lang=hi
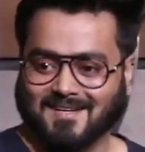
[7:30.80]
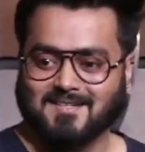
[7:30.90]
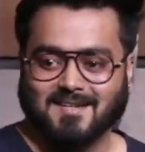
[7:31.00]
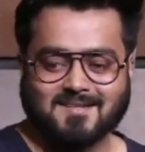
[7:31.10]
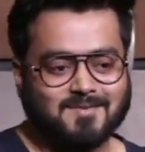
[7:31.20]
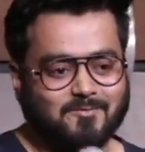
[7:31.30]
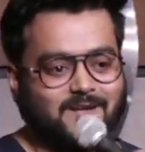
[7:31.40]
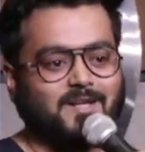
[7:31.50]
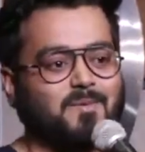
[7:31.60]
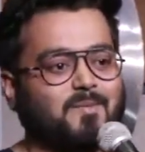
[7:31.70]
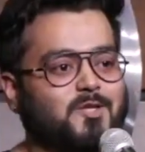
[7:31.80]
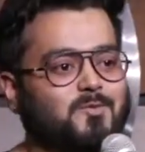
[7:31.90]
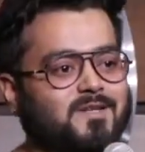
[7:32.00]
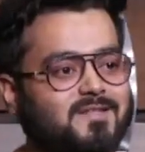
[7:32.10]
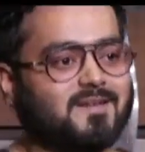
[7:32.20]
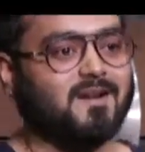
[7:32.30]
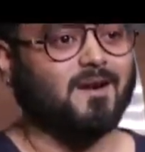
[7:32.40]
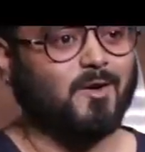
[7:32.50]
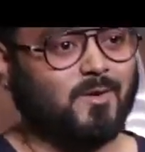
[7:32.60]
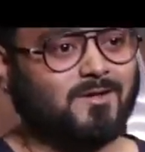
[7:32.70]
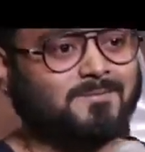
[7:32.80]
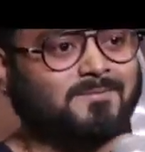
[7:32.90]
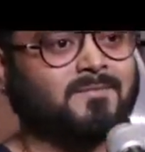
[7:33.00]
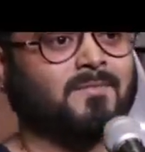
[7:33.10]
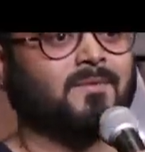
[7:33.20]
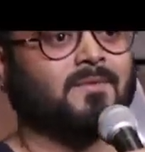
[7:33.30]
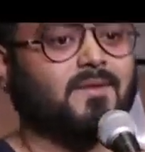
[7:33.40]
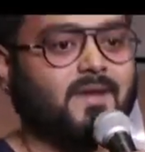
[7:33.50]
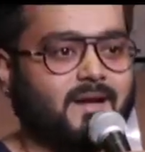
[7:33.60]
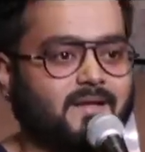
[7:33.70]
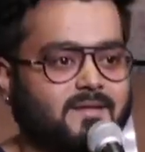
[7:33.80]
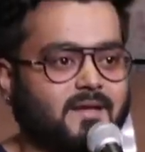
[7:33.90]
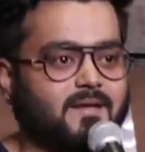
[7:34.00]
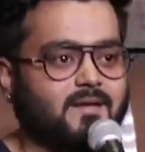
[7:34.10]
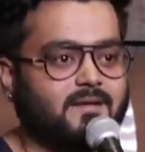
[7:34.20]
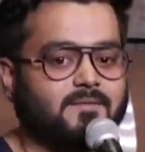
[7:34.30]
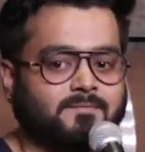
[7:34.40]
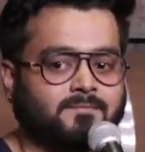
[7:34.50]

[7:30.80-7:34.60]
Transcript: ऐसे ना ऐसे फट्टे पे बाजू में ऐसे खड़ा हुआ एंड इज लाइक कि